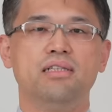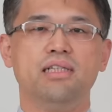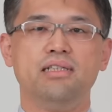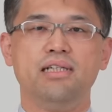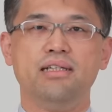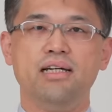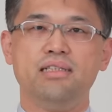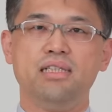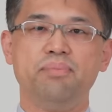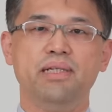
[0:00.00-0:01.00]
像些奶
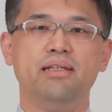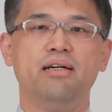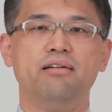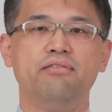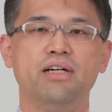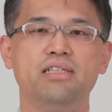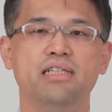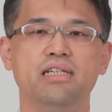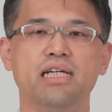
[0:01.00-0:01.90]
制品啊、番茄、